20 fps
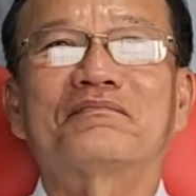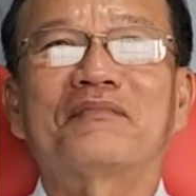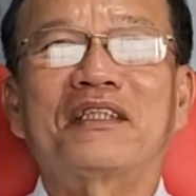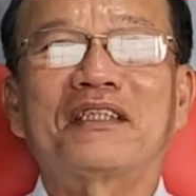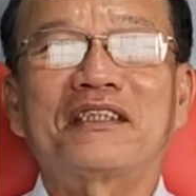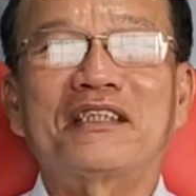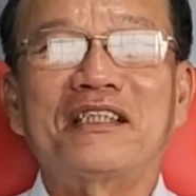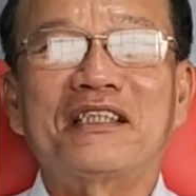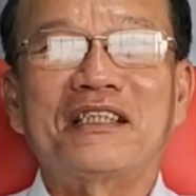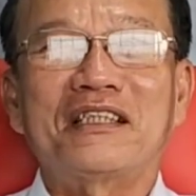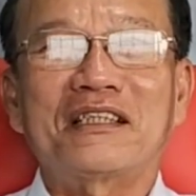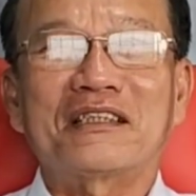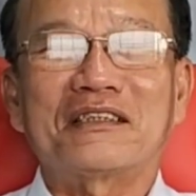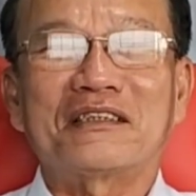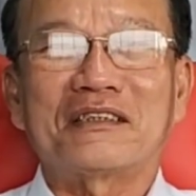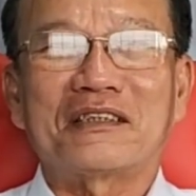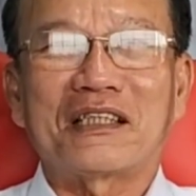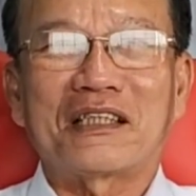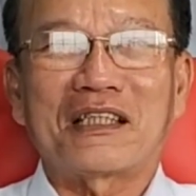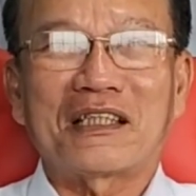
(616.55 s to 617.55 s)
bên kia
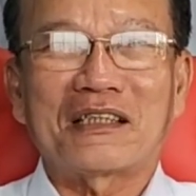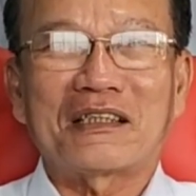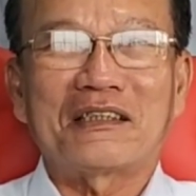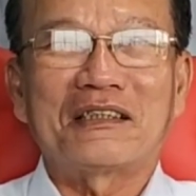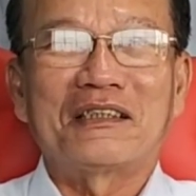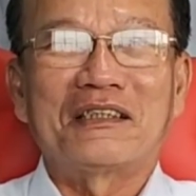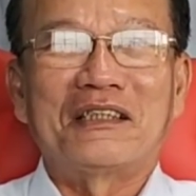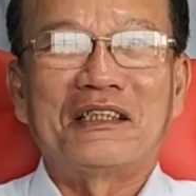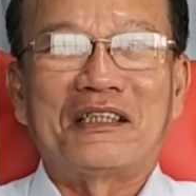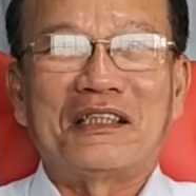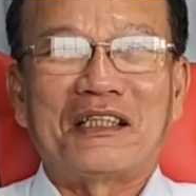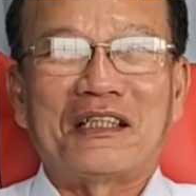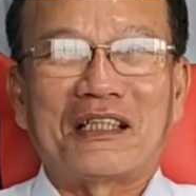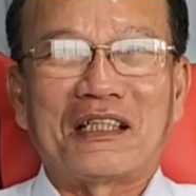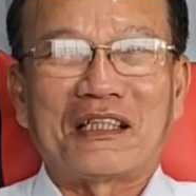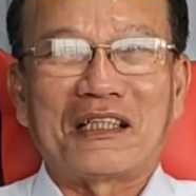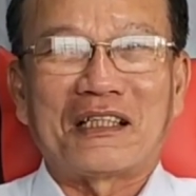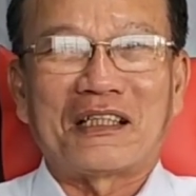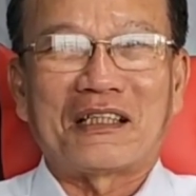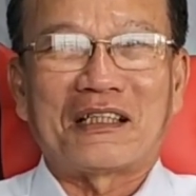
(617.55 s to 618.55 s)
người ta
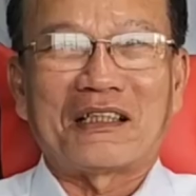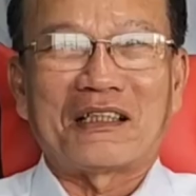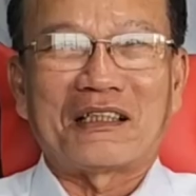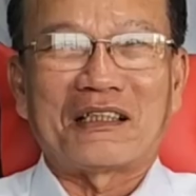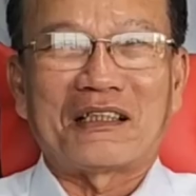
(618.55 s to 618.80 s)
là